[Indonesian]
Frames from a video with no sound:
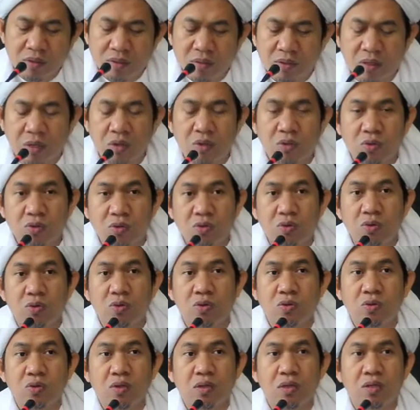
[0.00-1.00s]
Kalau
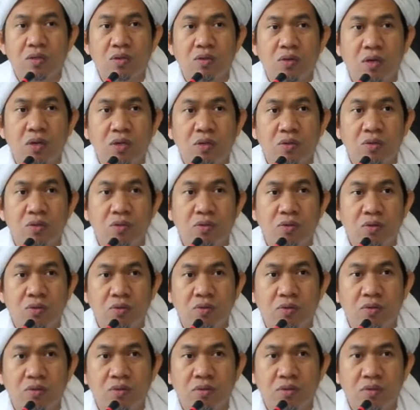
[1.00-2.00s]
guru kan orang
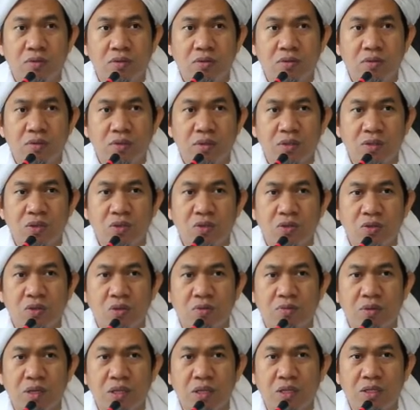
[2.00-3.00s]
guru itu
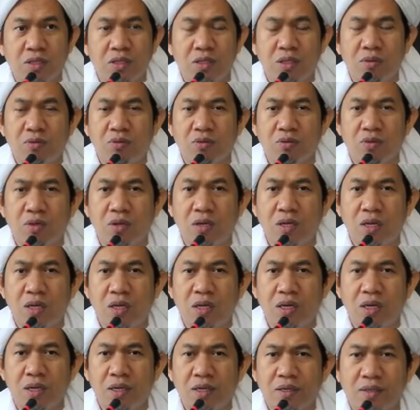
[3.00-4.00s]
otomatis dia
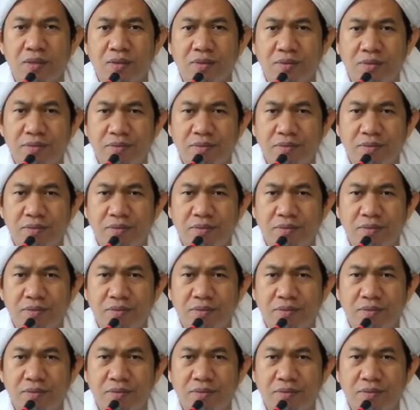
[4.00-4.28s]
mutola'ah.